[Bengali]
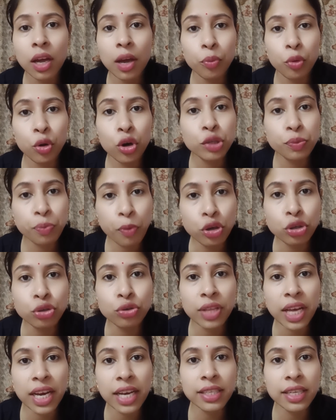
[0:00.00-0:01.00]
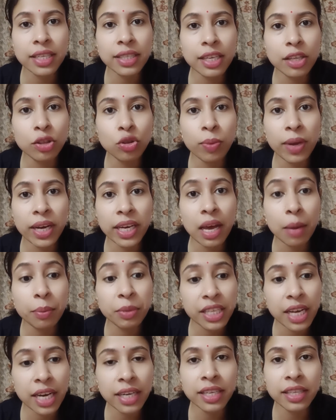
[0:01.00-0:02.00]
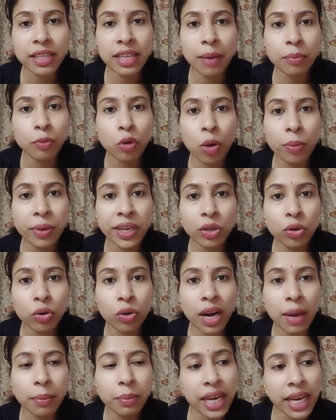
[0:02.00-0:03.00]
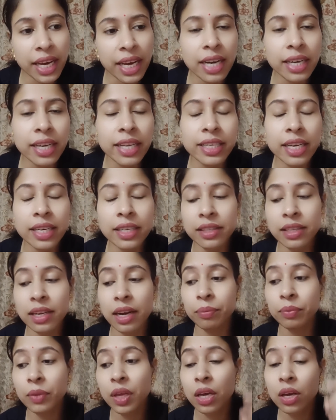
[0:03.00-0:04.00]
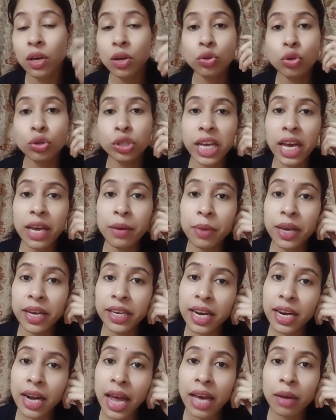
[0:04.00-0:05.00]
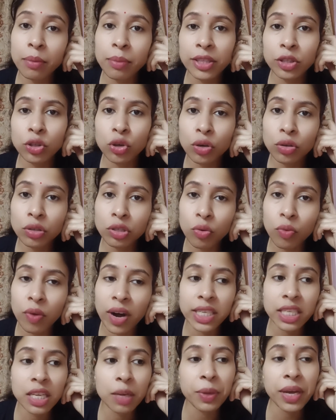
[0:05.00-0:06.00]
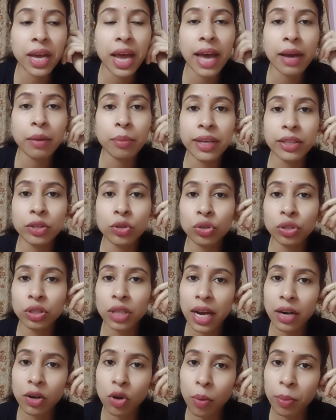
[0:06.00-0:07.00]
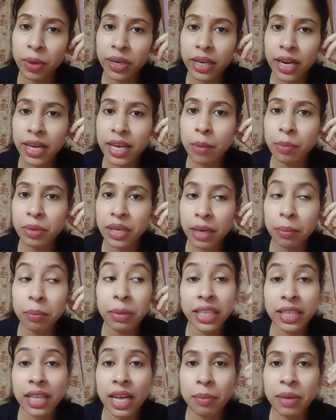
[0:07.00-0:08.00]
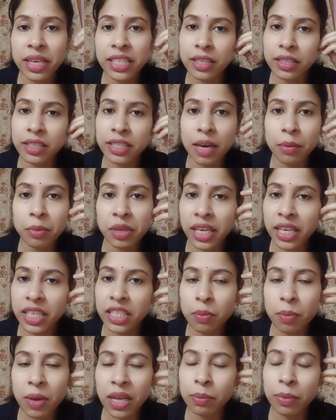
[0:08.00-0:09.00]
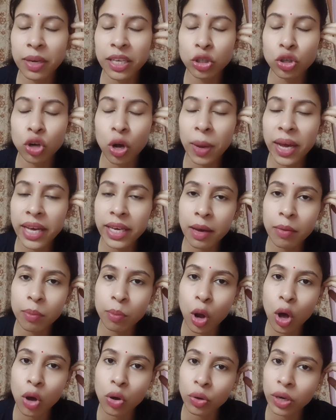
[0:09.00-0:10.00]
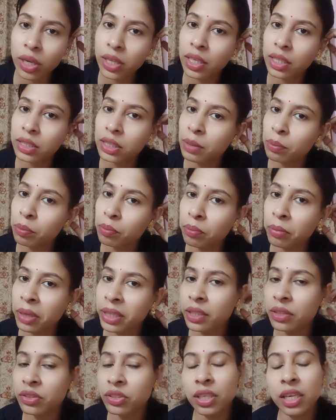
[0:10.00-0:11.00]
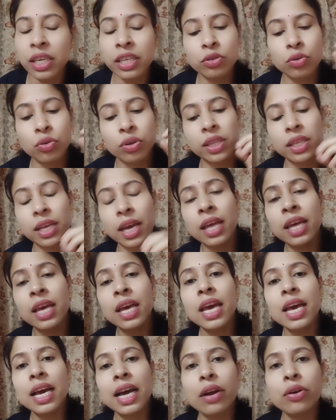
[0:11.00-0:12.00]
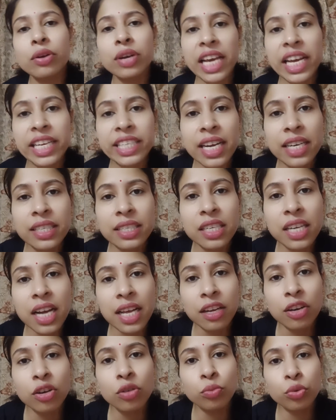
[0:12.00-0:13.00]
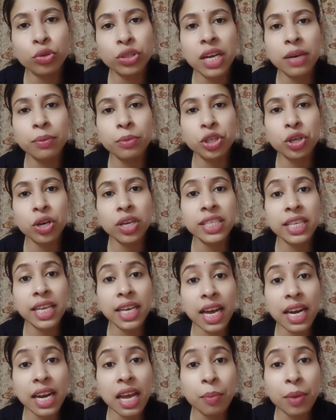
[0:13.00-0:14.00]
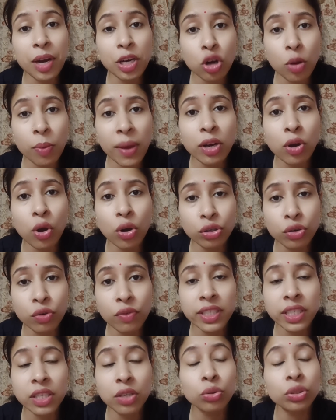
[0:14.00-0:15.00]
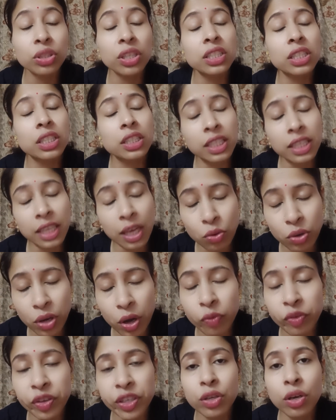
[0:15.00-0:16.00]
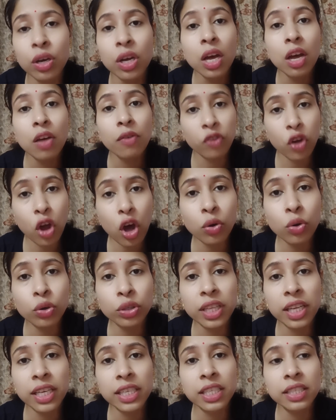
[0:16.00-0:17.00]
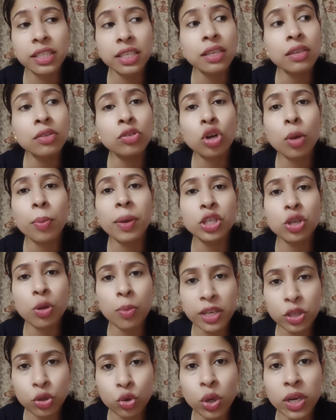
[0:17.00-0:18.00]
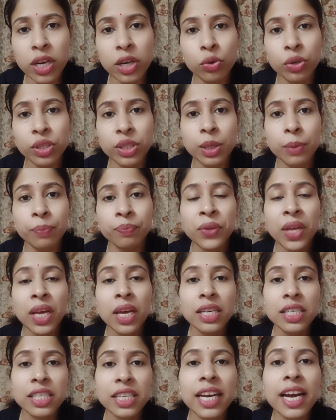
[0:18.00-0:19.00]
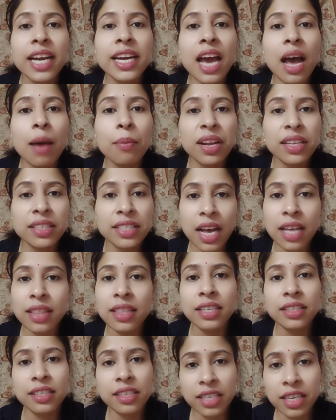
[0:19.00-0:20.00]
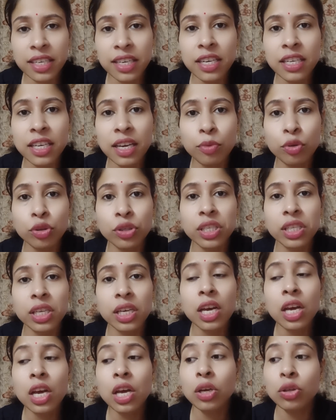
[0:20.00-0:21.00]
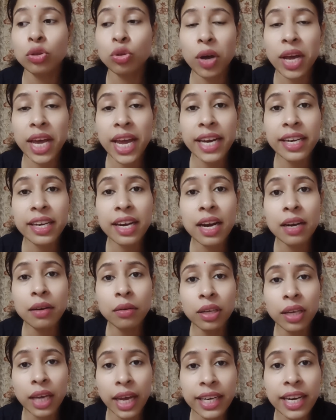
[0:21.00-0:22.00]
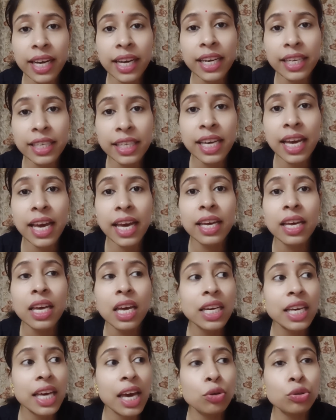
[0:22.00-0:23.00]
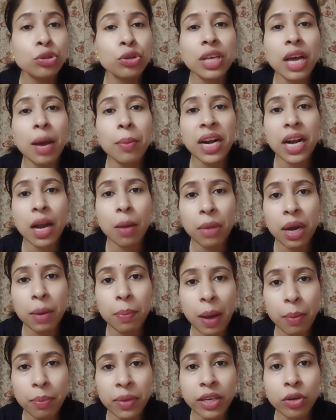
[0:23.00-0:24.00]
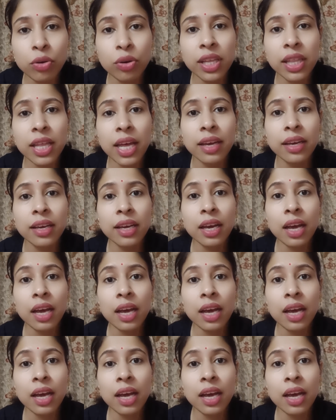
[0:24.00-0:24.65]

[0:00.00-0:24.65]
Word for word: পুরো স্পষ্ট দেখা যাচ্ছে তোমাকে আমি জানিয়ে দিলাম কমেন্ট করলাম না এখানটায় জানিয়ে দিলাম তো সেই মেয়েটার একমাত্র হোয়াটসঅ্যাপে একমাত্র তার কমেন্টটাই আমি মানে তার মেসেজটাই আমি রেখেছি বাদ বাকি সবাইকে ব্লক করে দিয়েছি মেসেজ ডিলিট করে দিয়ে কারণ এটা একটা সাধারণ বোঝার বিষয় যে এখানে আমরা সবাই কন্ট্রোভার্সি করতে এসেছি কেউ কেউ ভিডিও ব্লক করতে এসেছি সবাই সবার জোনে রয়েছে সেখানে আমরা যা দেখছি সেটা নিয়ে বলছি তো এটার এটাকে নিয়ে কেউ যদি আমার নাম্বার পাবলিক করে দেয়